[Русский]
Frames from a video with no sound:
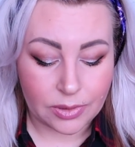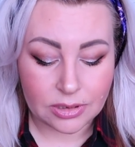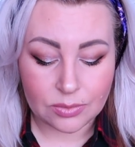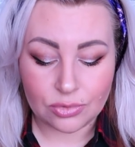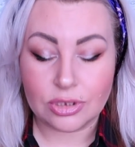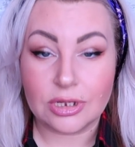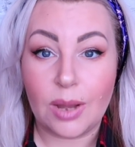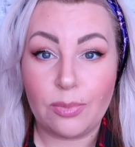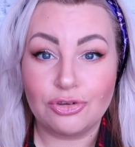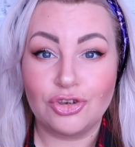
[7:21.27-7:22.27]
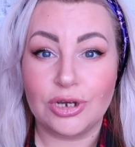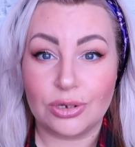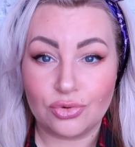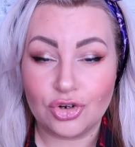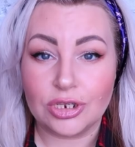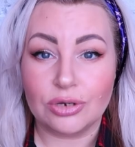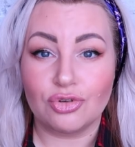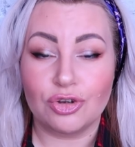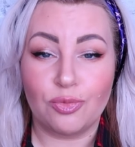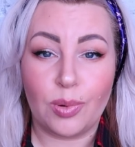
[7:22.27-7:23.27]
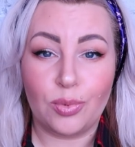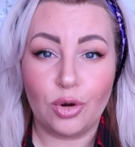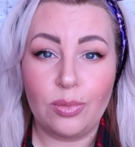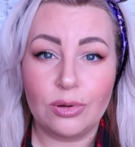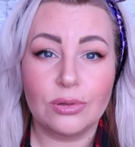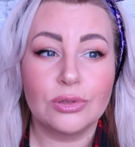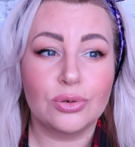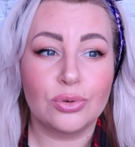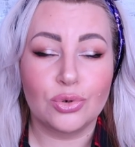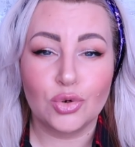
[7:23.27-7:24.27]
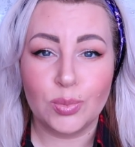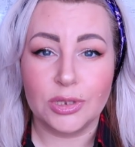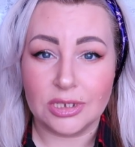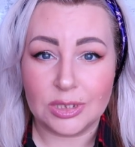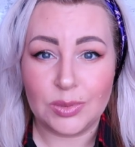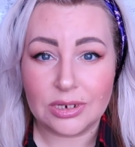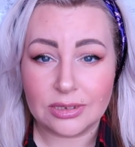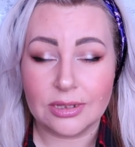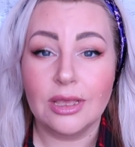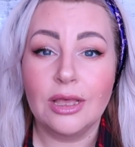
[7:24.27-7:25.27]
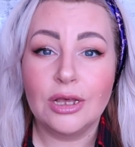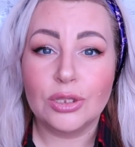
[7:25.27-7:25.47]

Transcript: Поэтому скраб очень хороший, я уже его попробовал, он такой крупнодисперсный,